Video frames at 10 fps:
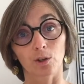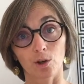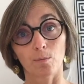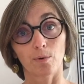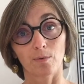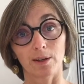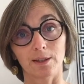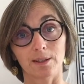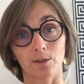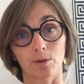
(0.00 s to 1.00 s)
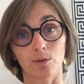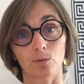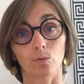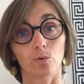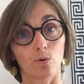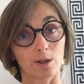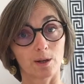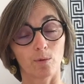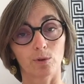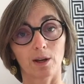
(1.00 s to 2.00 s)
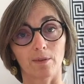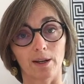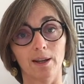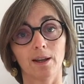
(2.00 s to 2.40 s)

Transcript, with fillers: comme peuvent l'être des situations de harcèlement au travail.